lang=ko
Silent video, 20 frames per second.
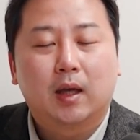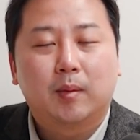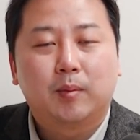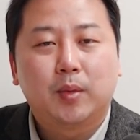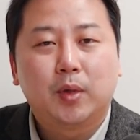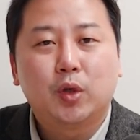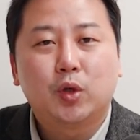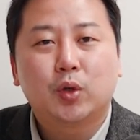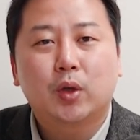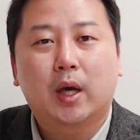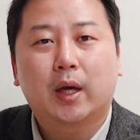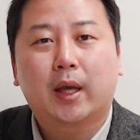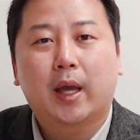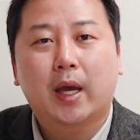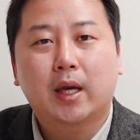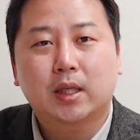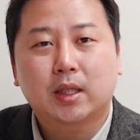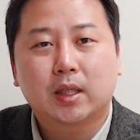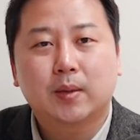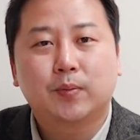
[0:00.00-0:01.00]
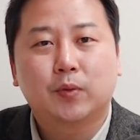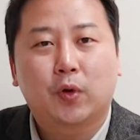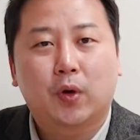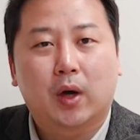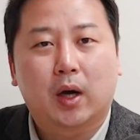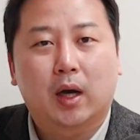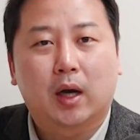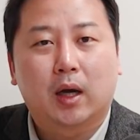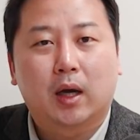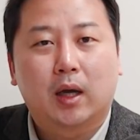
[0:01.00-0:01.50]
민주당의
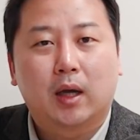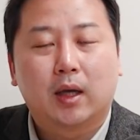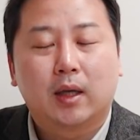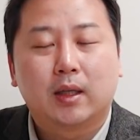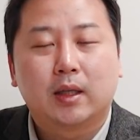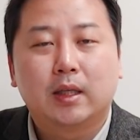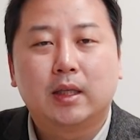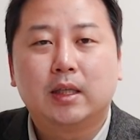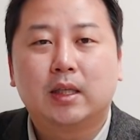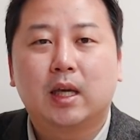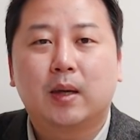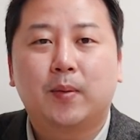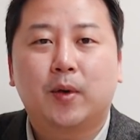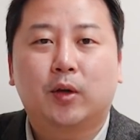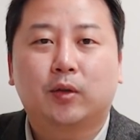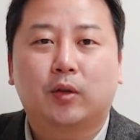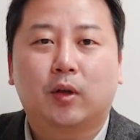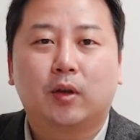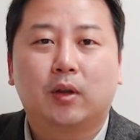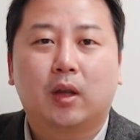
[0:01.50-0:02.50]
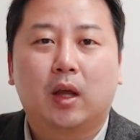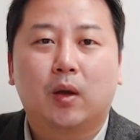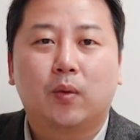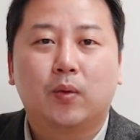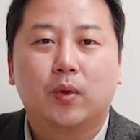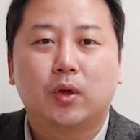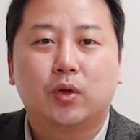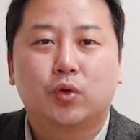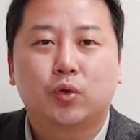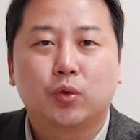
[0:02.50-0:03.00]
핵심과 이재명
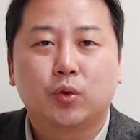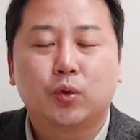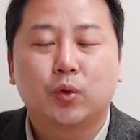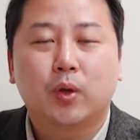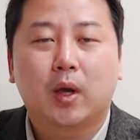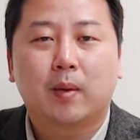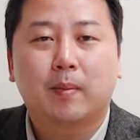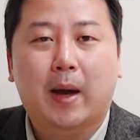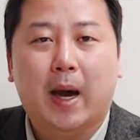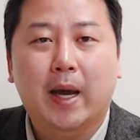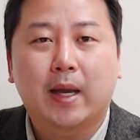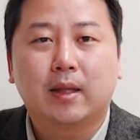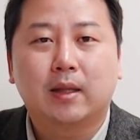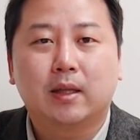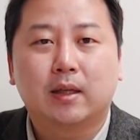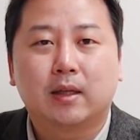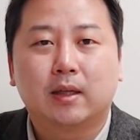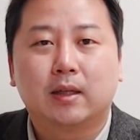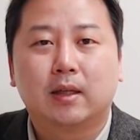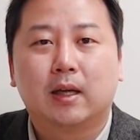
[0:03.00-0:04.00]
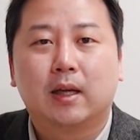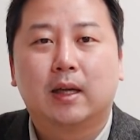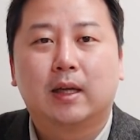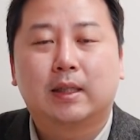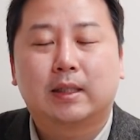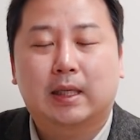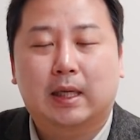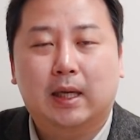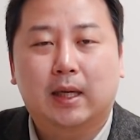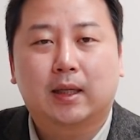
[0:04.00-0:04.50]
선대위 주류의 마인드를
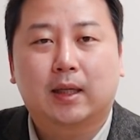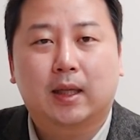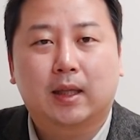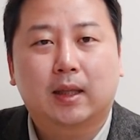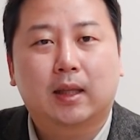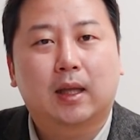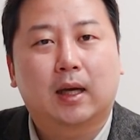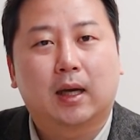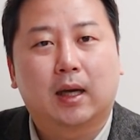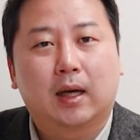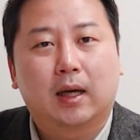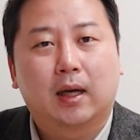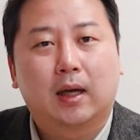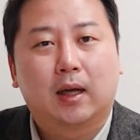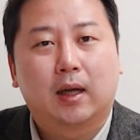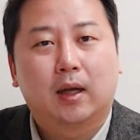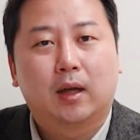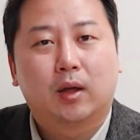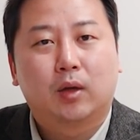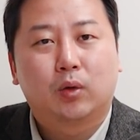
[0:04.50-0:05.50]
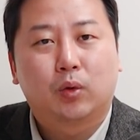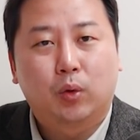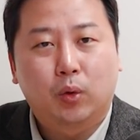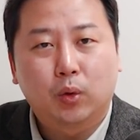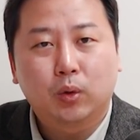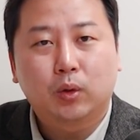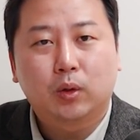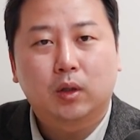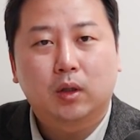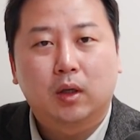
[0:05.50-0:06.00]
장악했다.
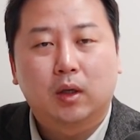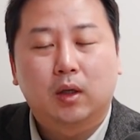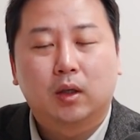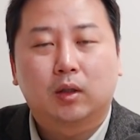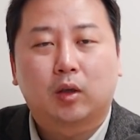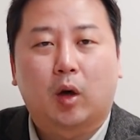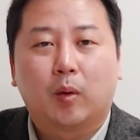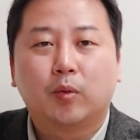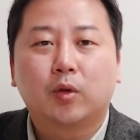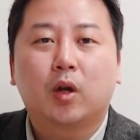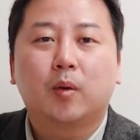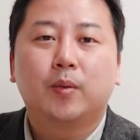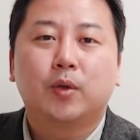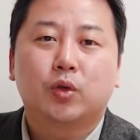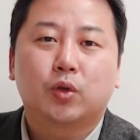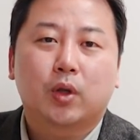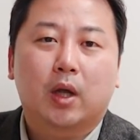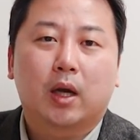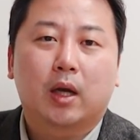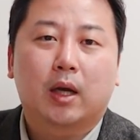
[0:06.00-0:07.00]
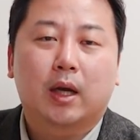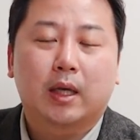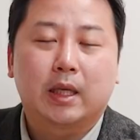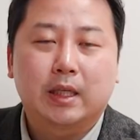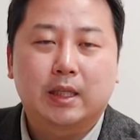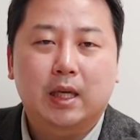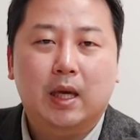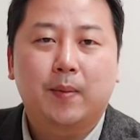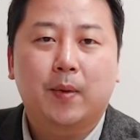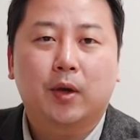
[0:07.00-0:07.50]
곧 더불어민주당과
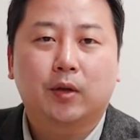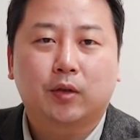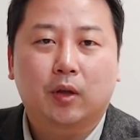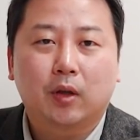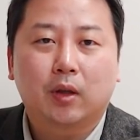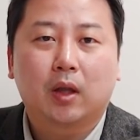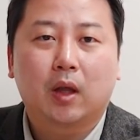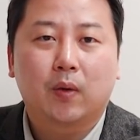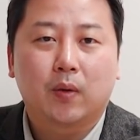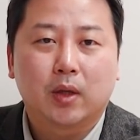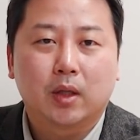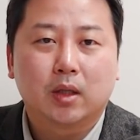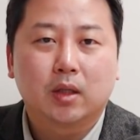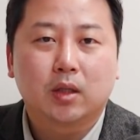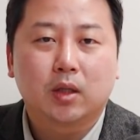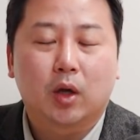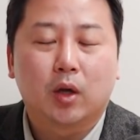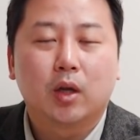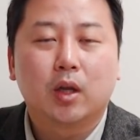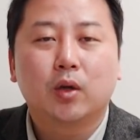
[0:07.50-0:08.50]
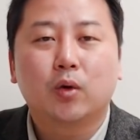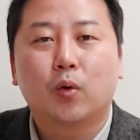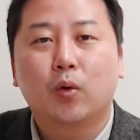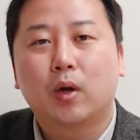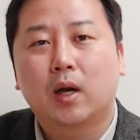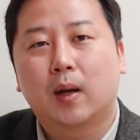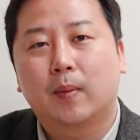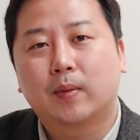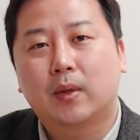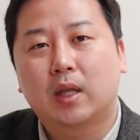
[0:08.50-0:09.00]
이재명 선대위는
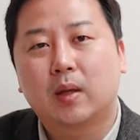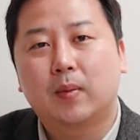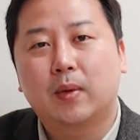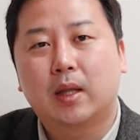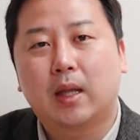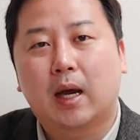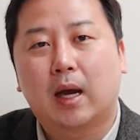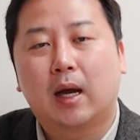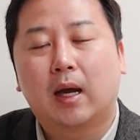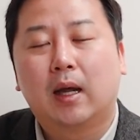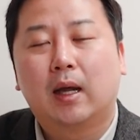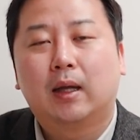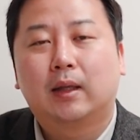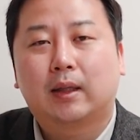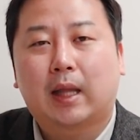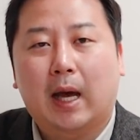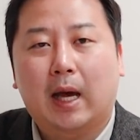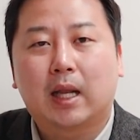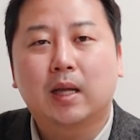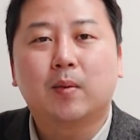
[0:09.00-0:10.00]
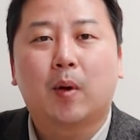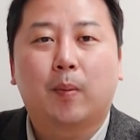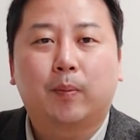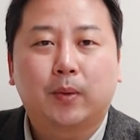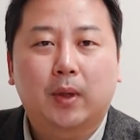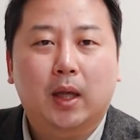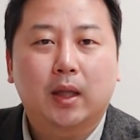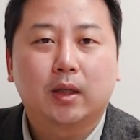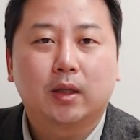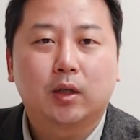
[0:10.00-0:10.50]
열린공감 TV나
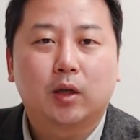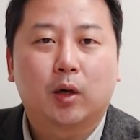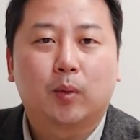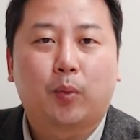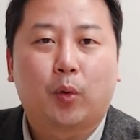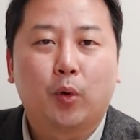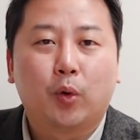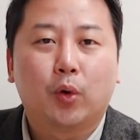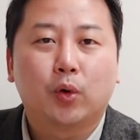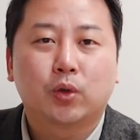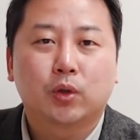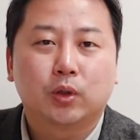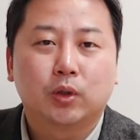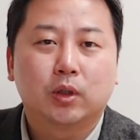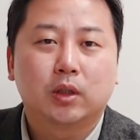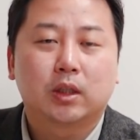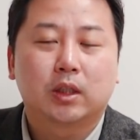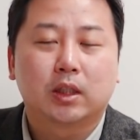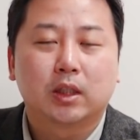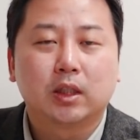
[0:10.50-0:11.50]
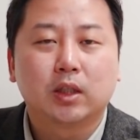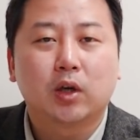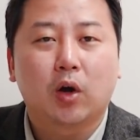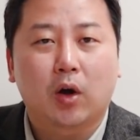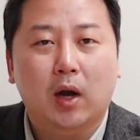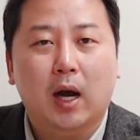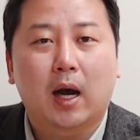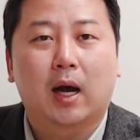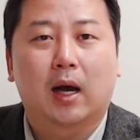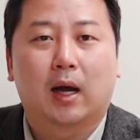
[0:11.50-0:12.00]
다름없다는 걸 보여주는
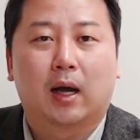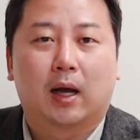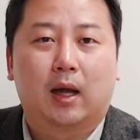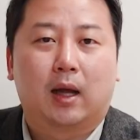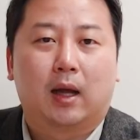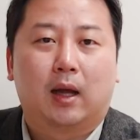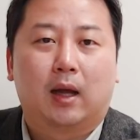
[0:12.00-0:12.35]
증거가